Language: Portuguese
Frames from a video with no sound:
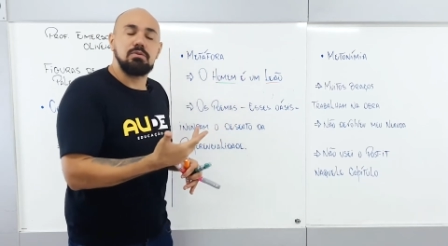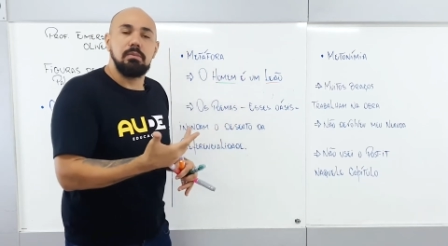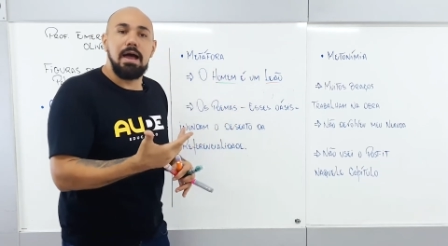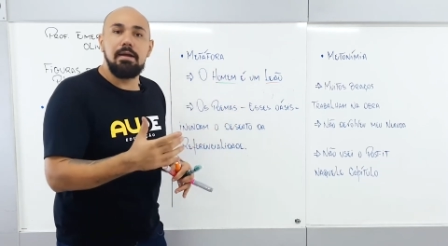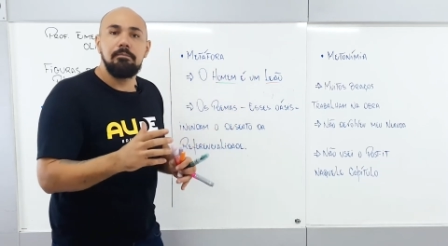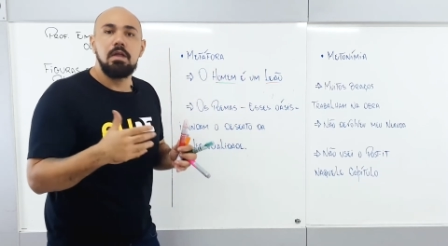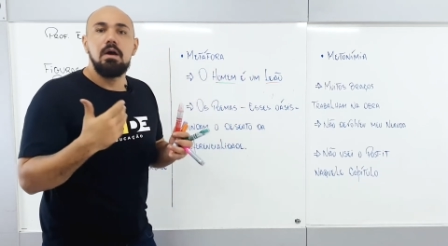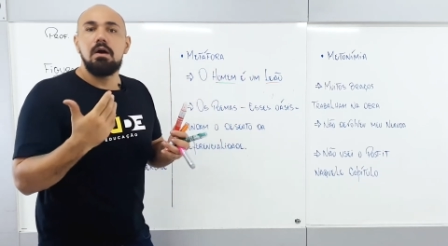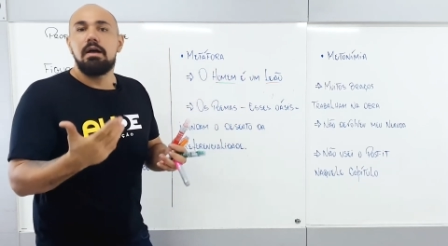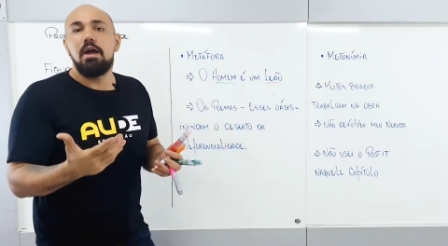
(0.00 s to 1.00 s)
tudo bem?
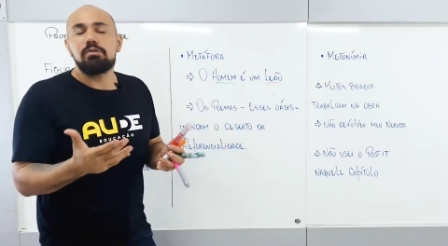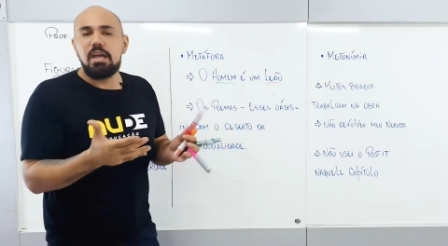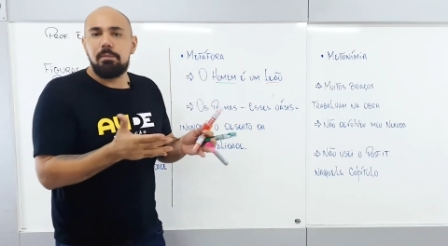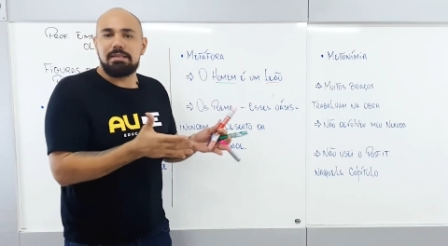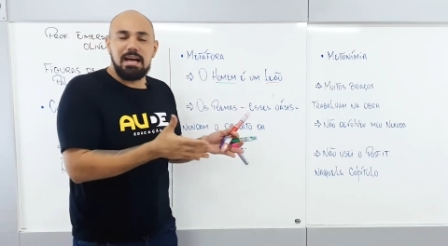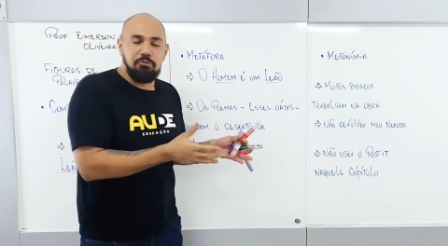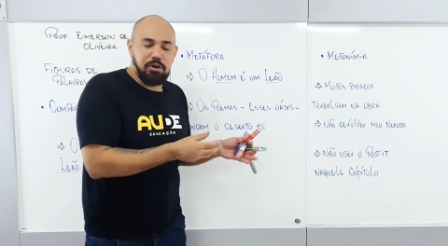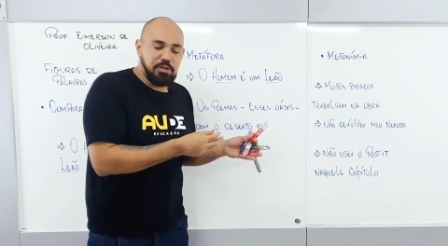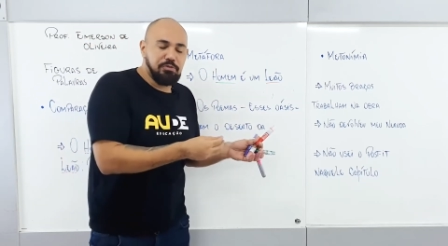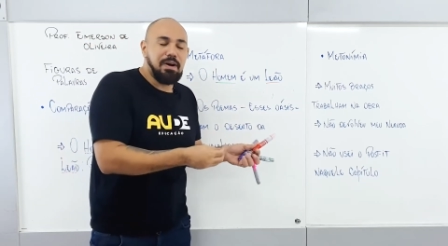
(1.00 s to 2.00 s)
Eu tenho
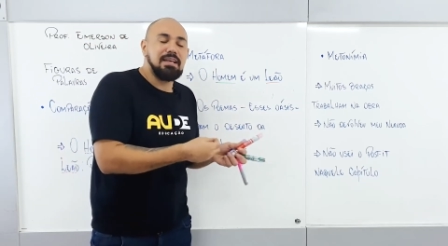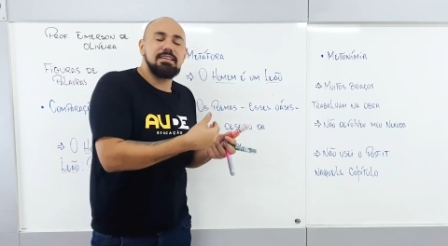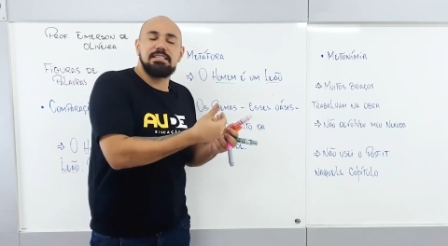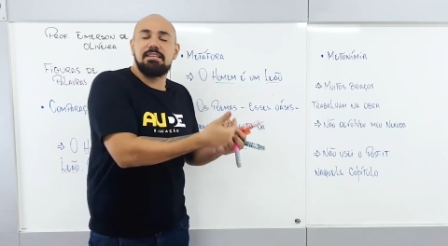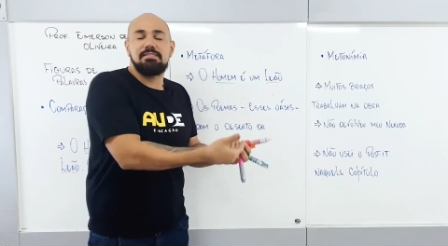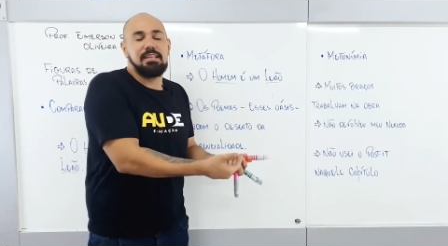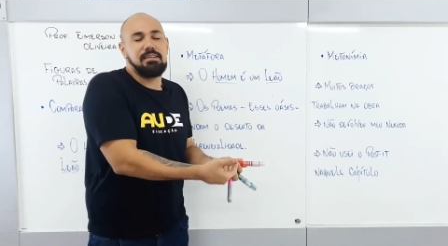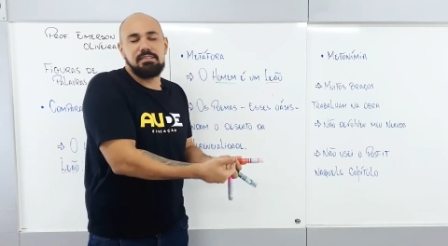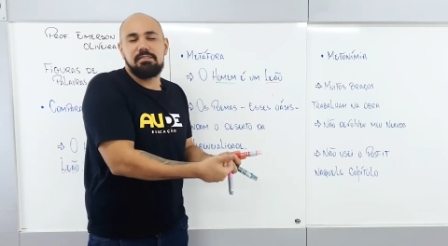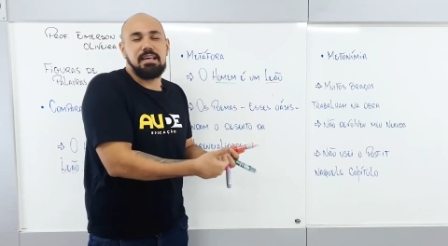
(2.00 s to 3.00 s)
metáforas fáceis de,
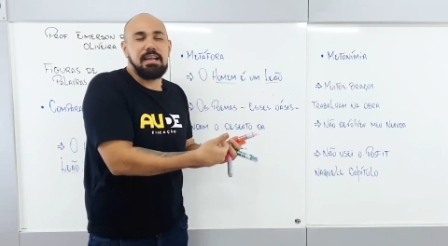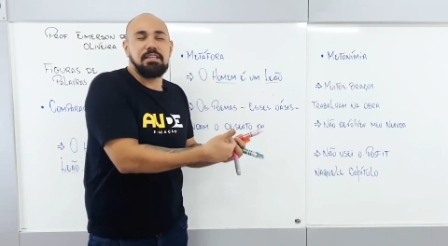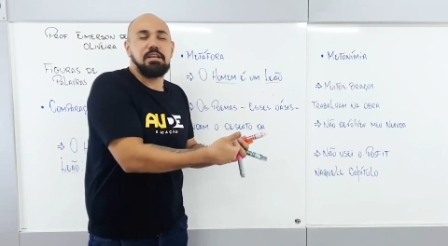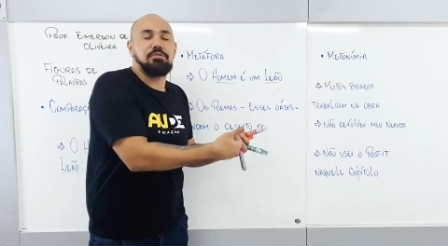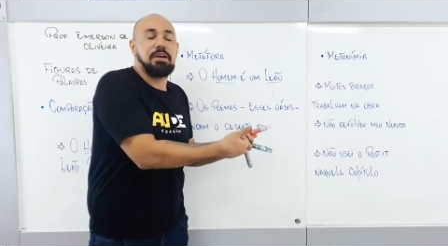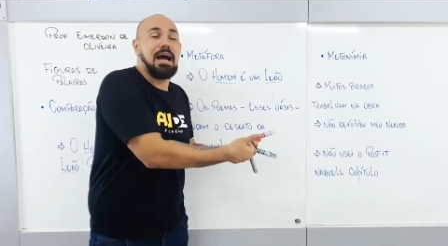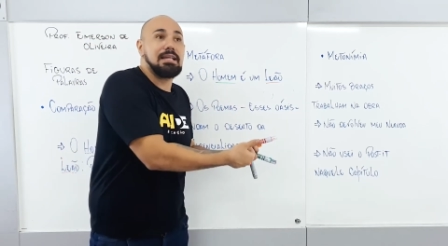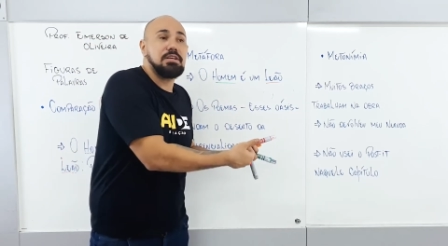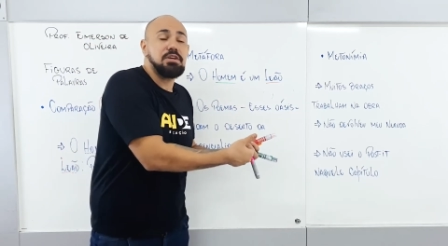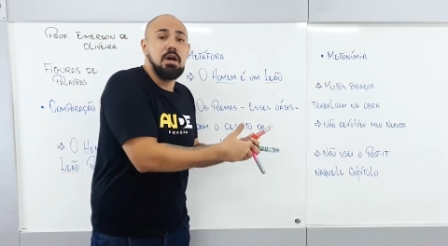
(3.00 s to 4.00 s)
ser, de serem
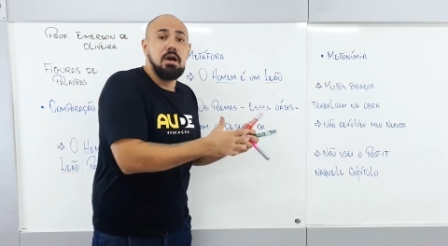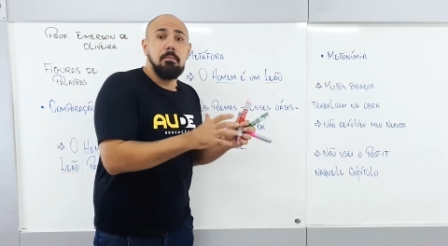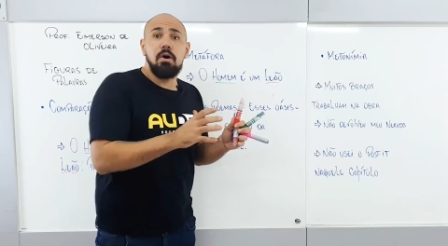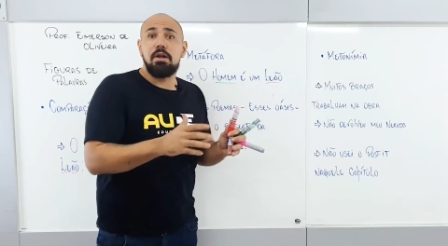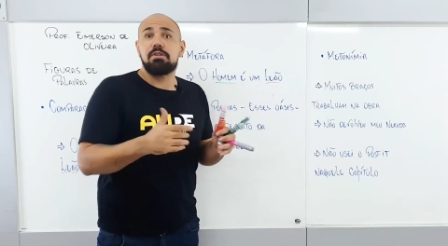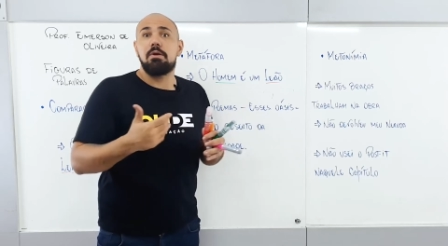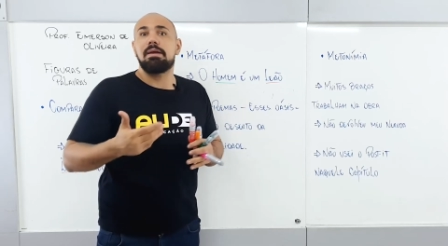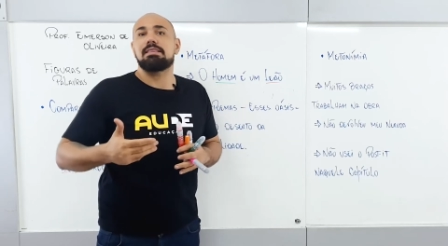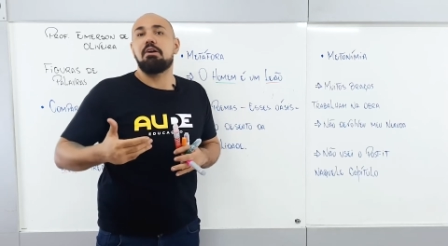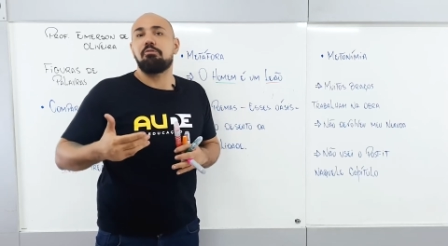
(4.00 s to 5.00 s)
identificadas, porém eu tenho
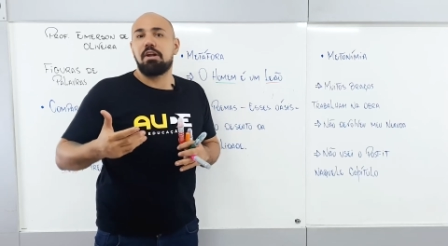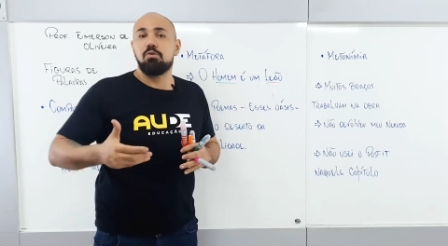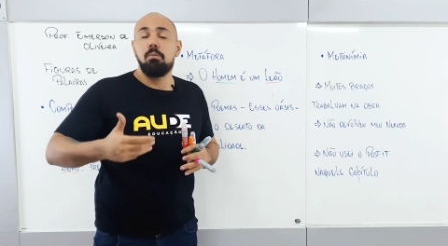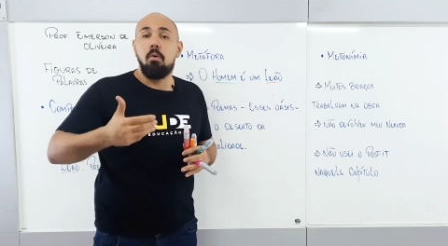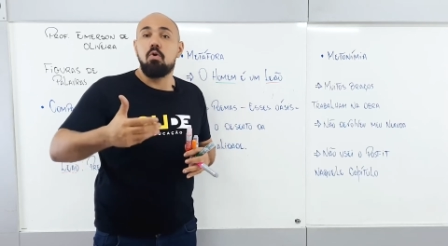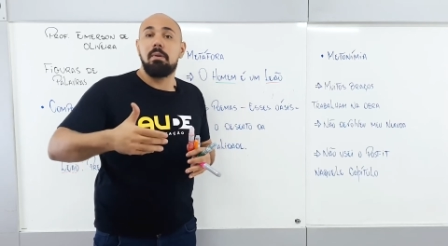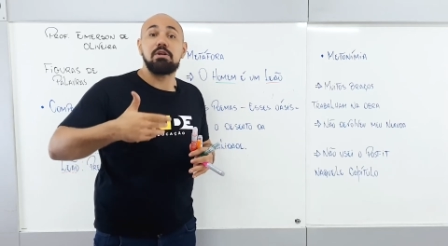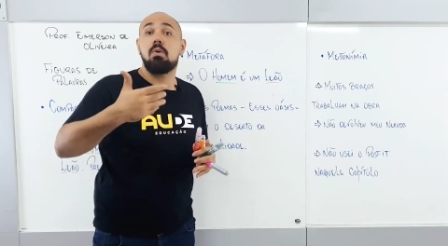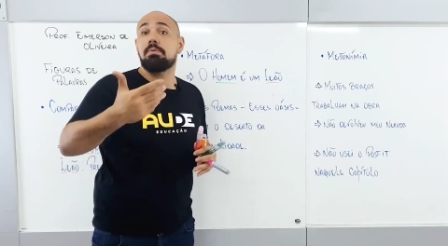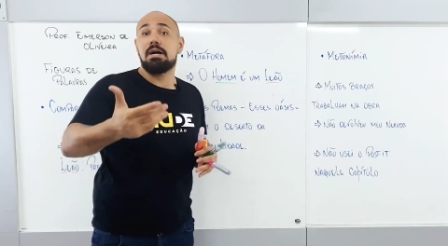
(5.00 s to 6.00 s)
metáforas um pouco mais
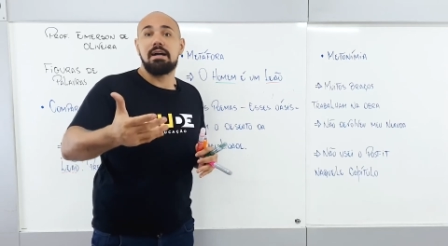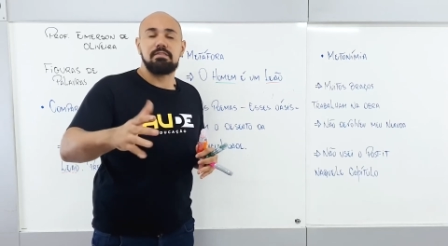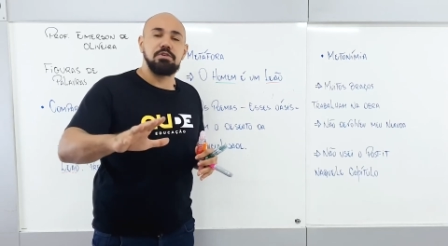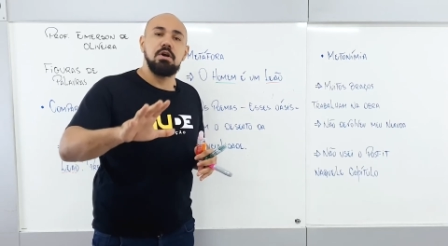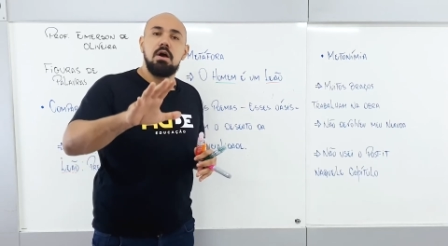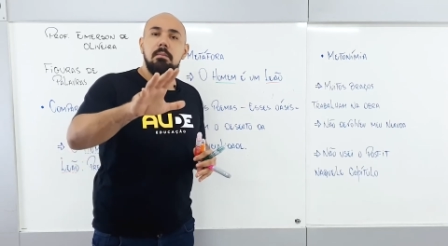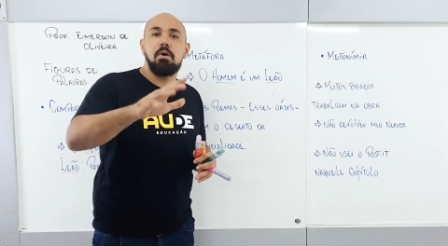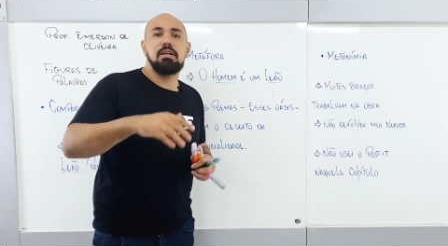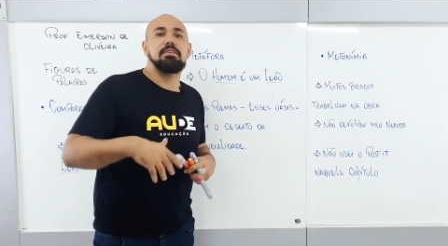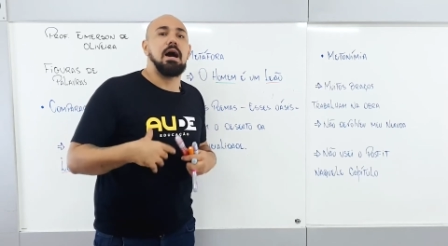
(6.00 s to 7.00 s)
complexas.
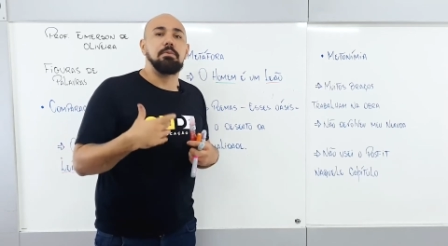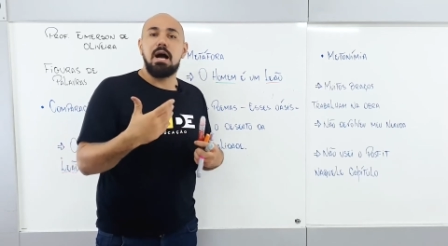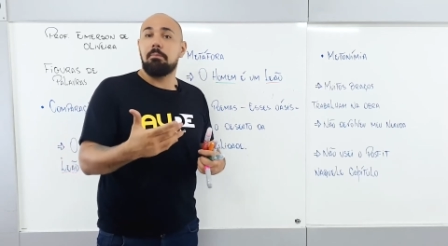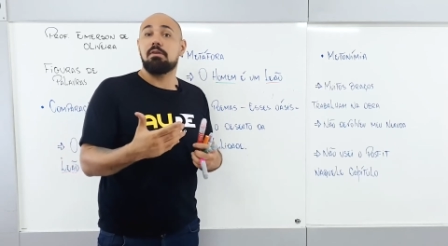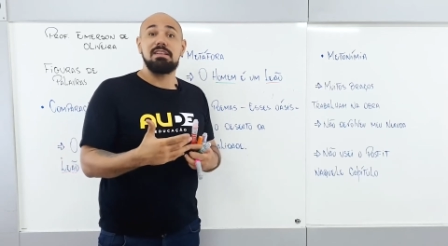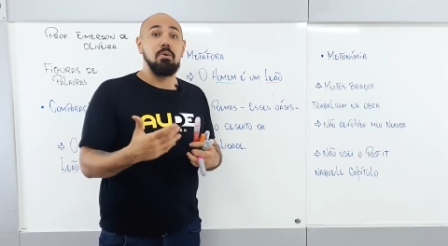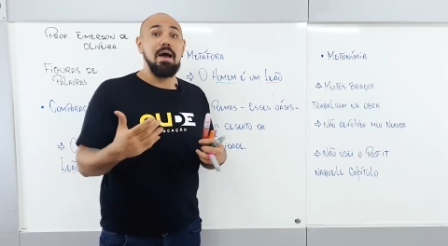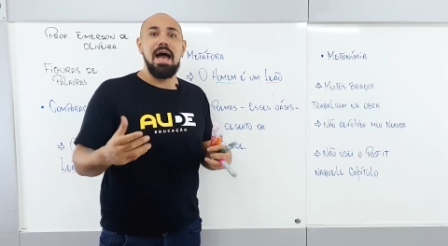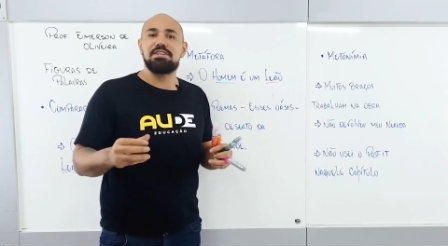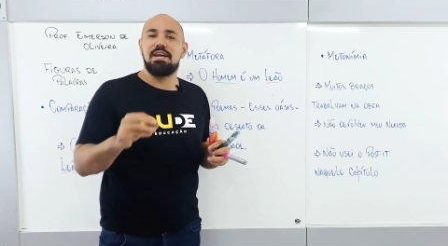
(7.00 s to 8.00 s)
Por exemplo, a prova da
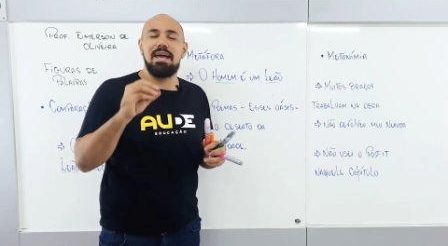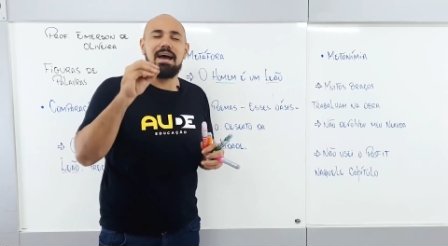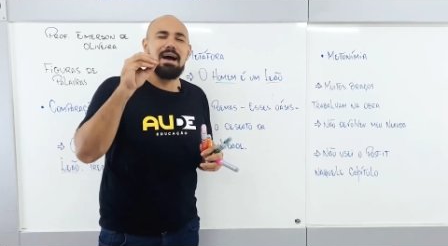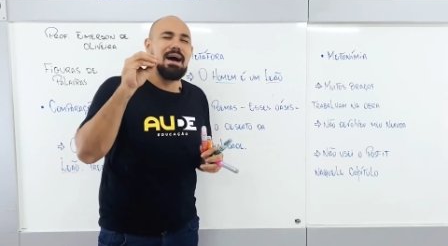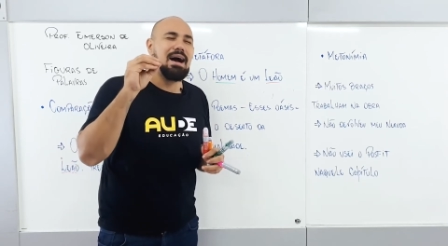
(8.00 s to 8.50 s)
UERJ é